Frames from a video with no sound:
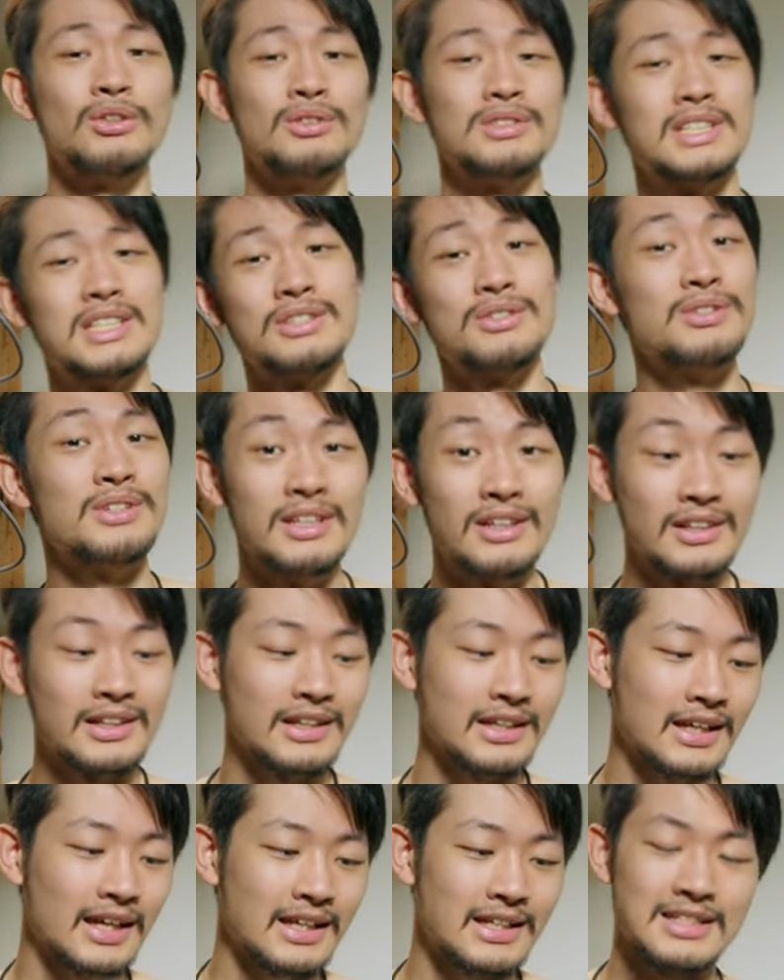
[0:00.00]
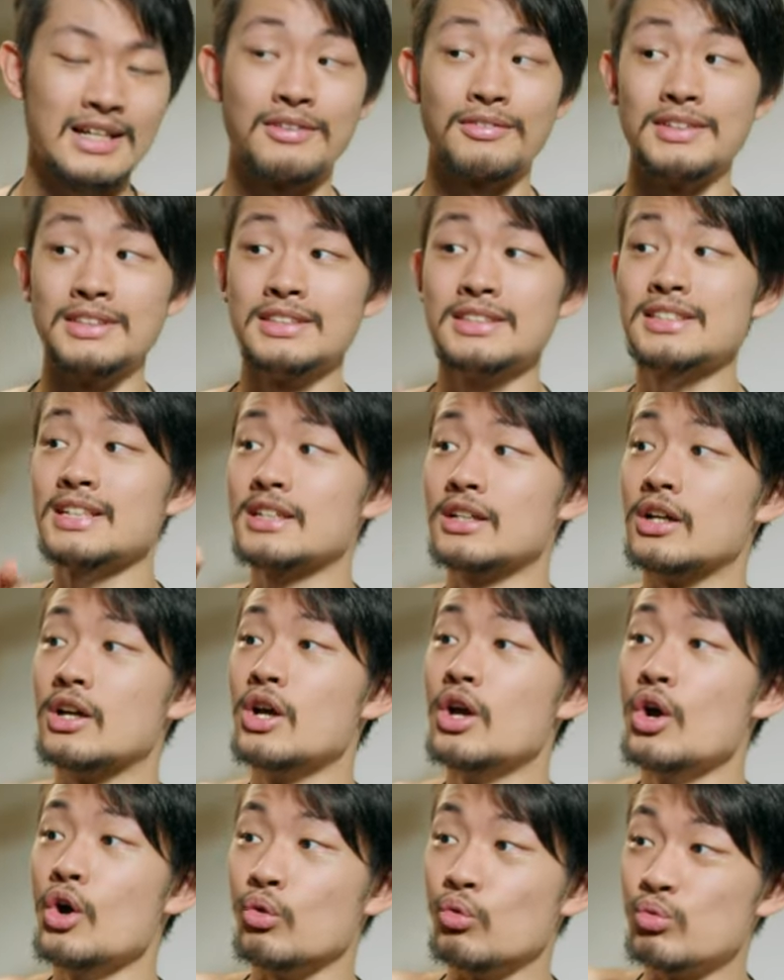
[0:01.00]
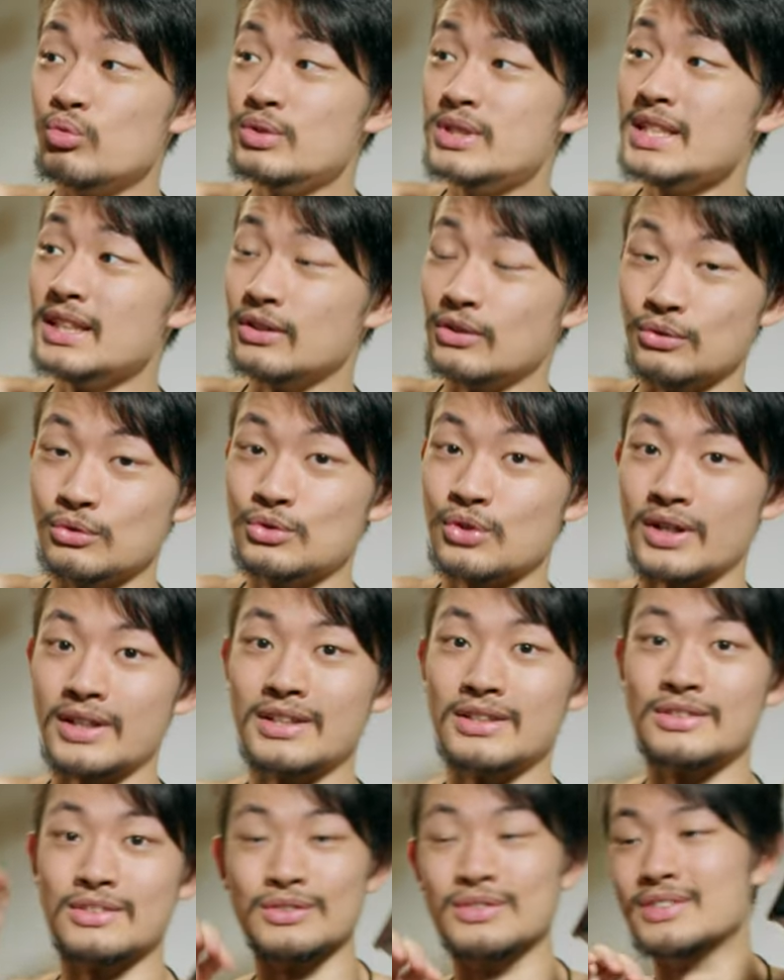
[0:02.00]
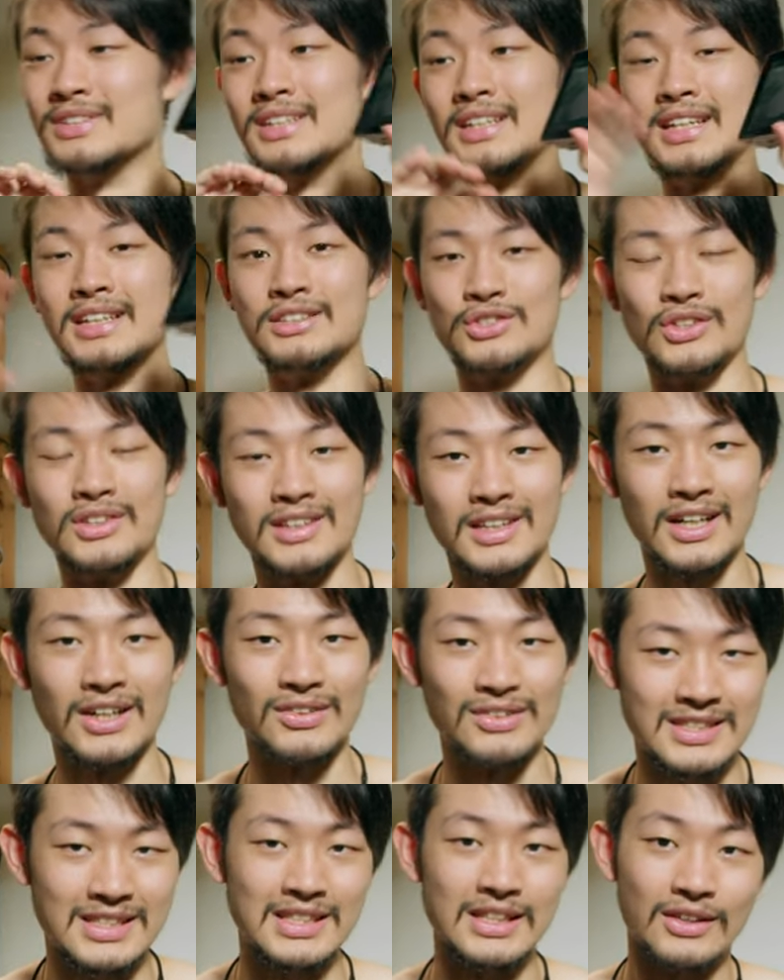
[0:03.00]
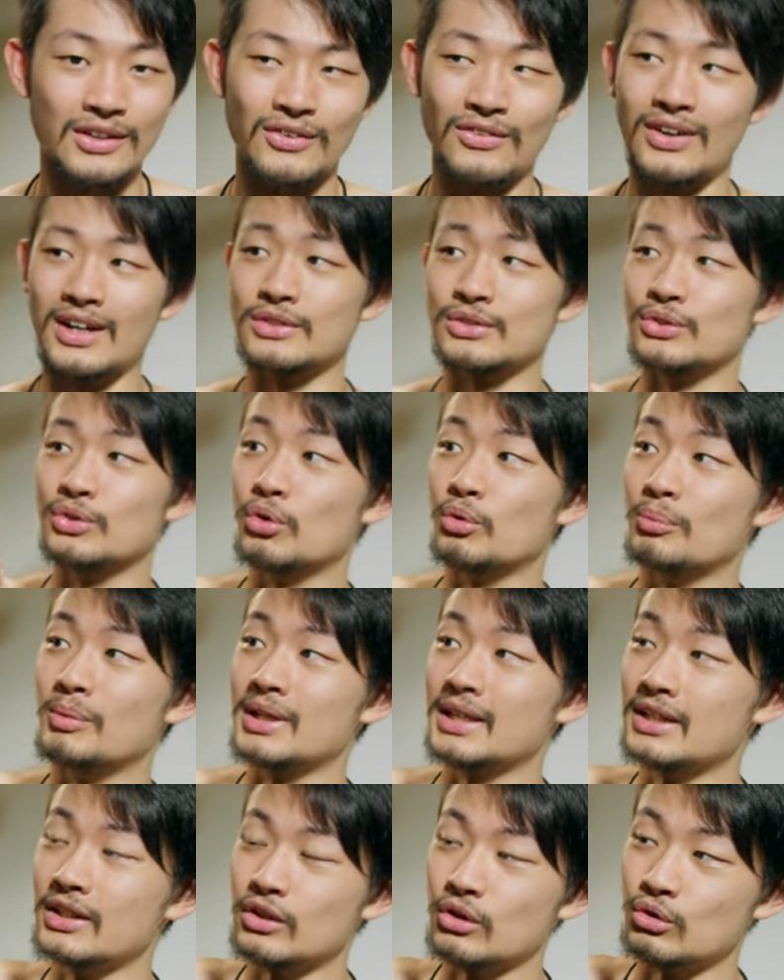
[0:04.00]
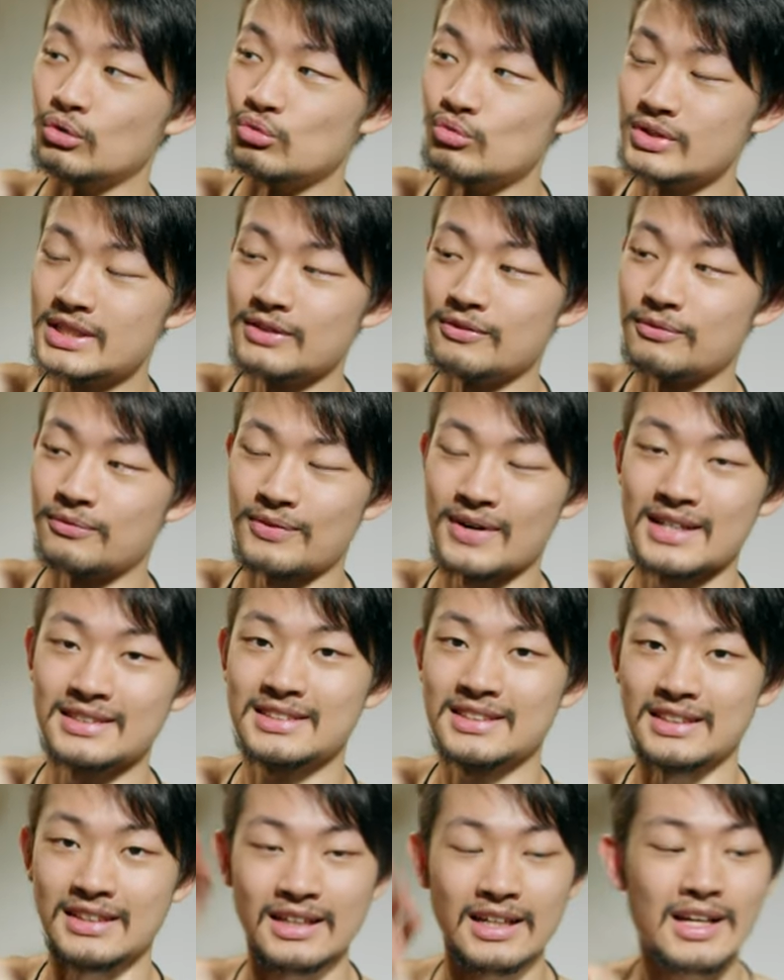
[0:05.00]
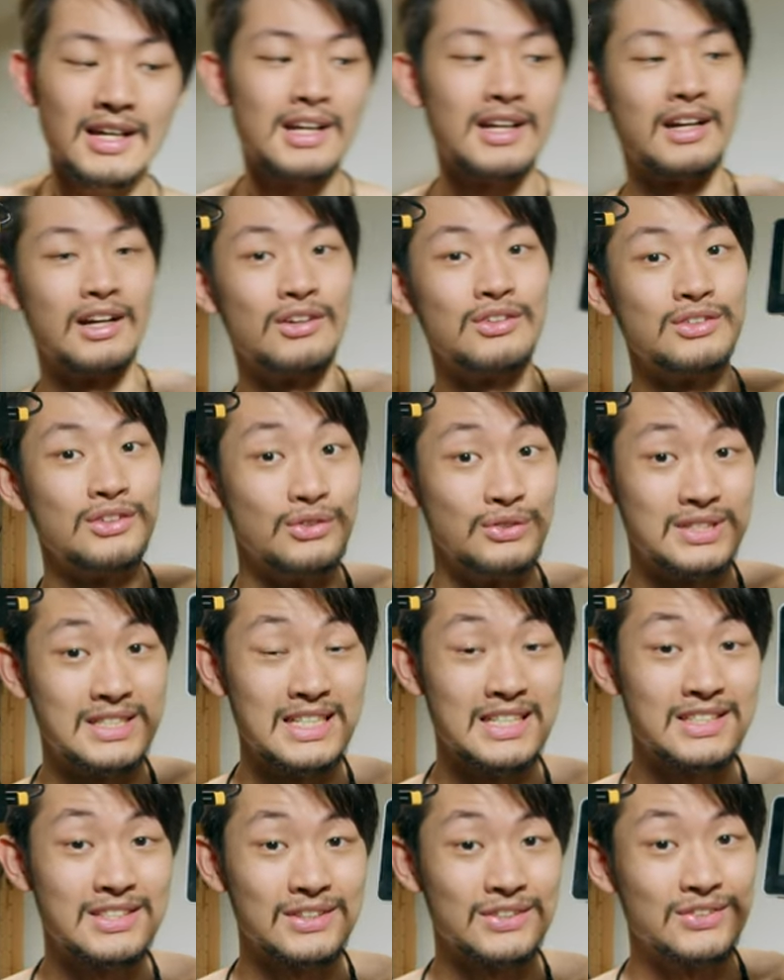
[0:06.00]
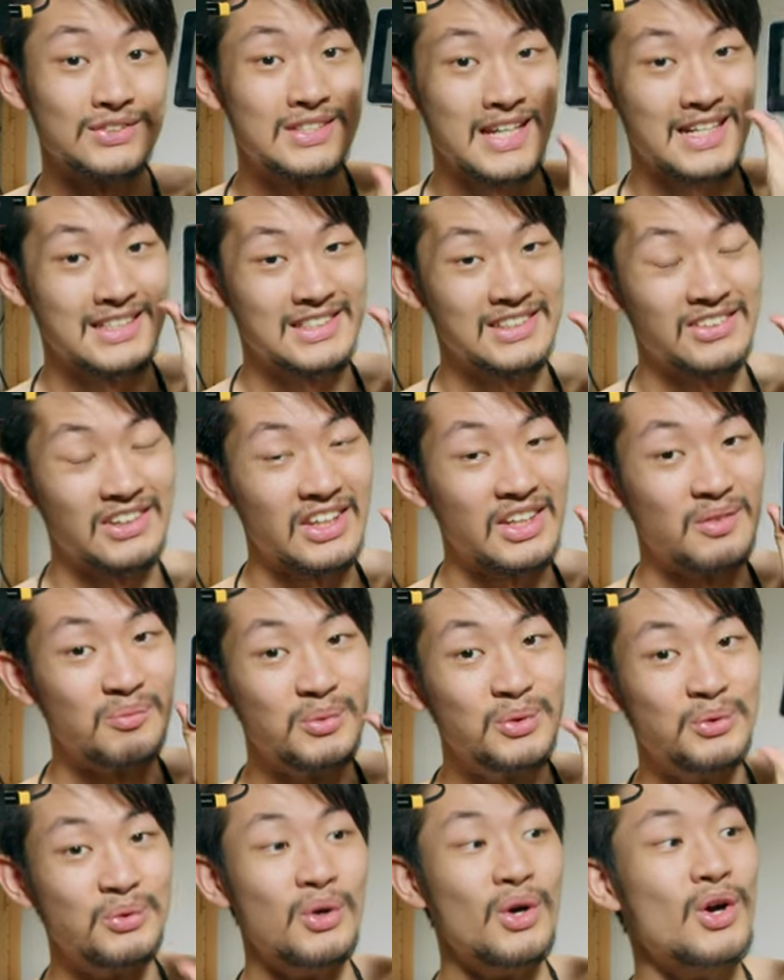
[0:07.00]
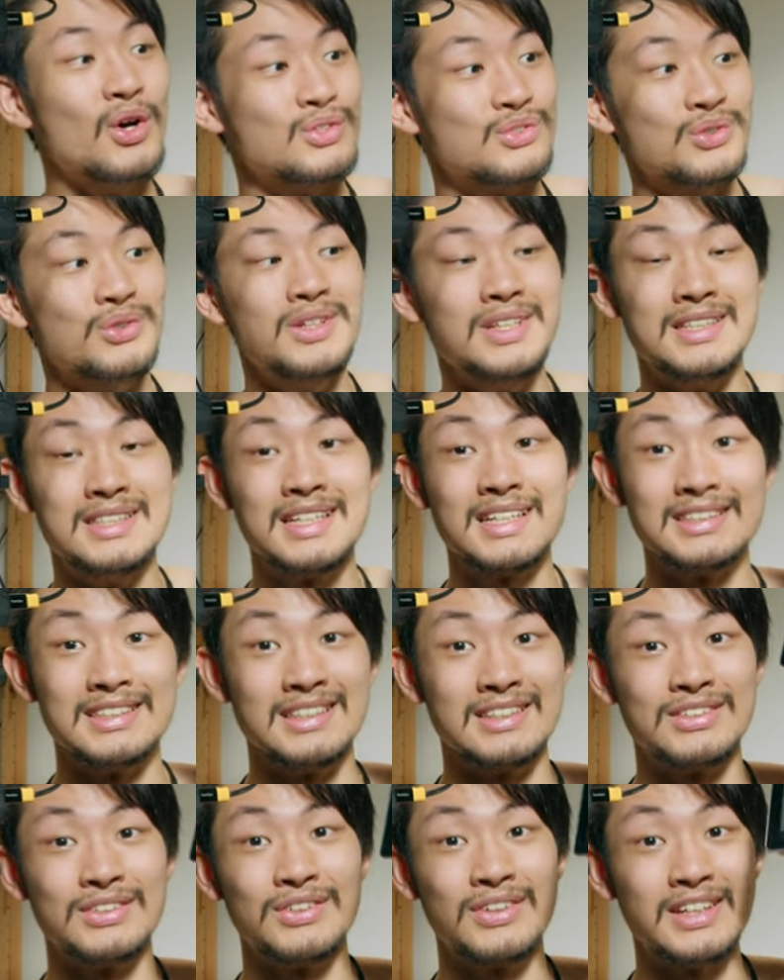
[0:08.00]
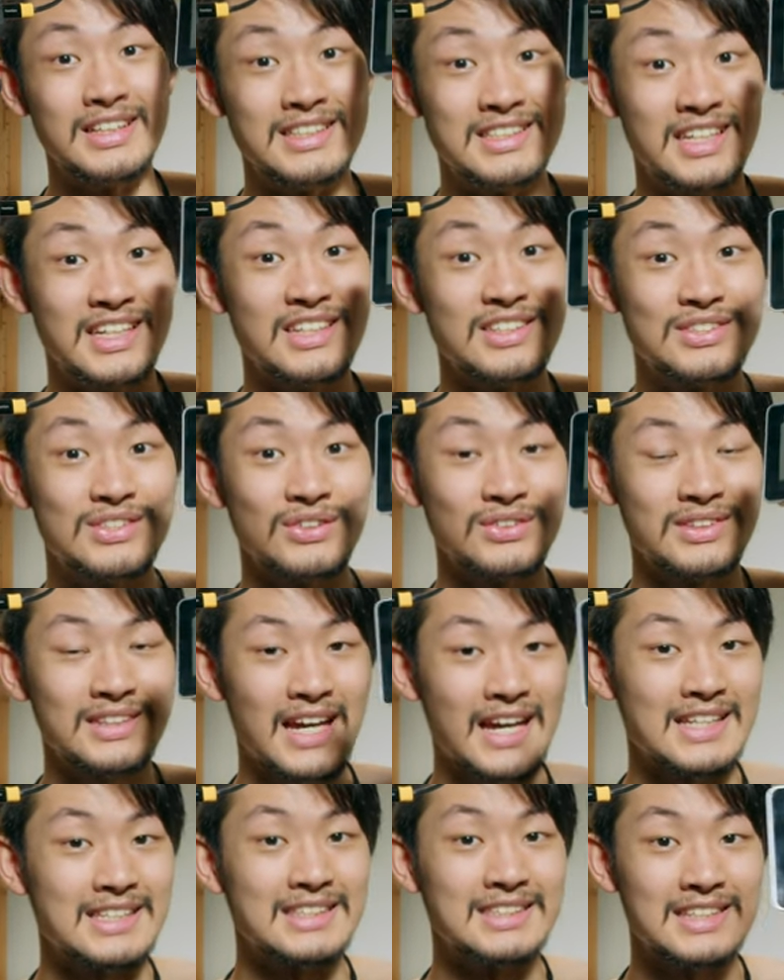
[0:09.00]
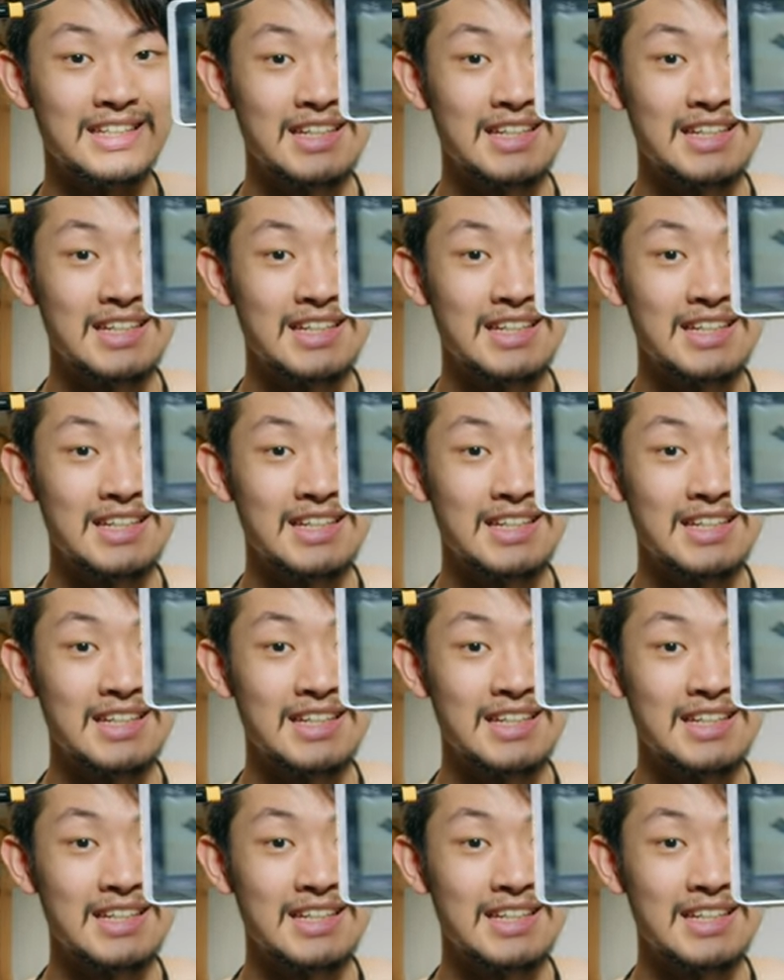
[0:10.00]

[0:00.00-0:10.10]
有兴趣你也可以看一下。反正这个无线图传就是一个整套的系统啦，所以我们可以有无线发射，然后有接收，加上荧幕，所以这样子就可以轻松带着这